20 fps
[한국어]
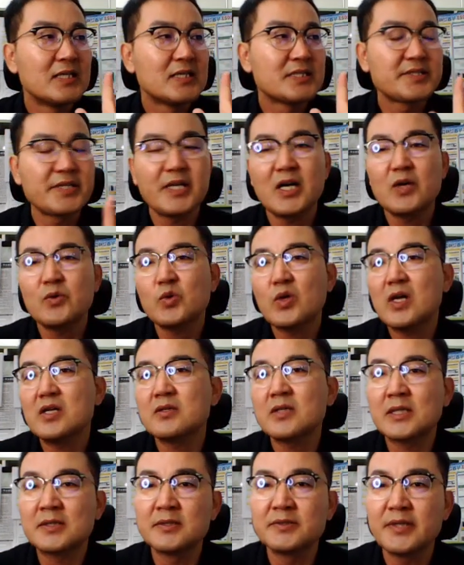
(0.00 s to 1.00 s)
3량으로 갈
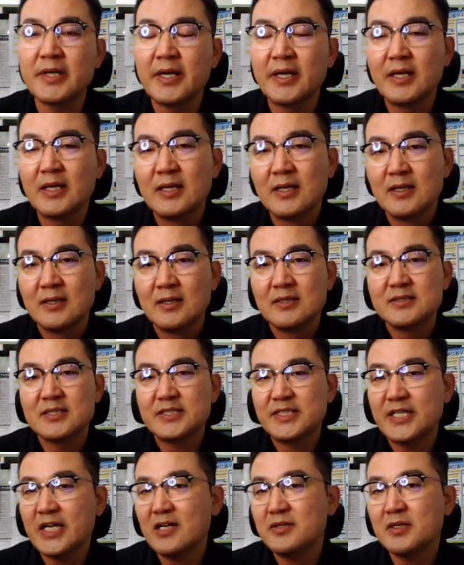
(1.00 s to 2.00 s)
것 같은데 이제
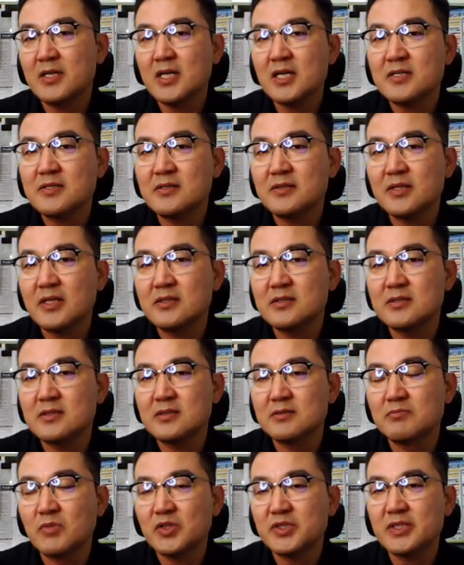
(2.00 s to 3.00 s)
제가 생각했을 때는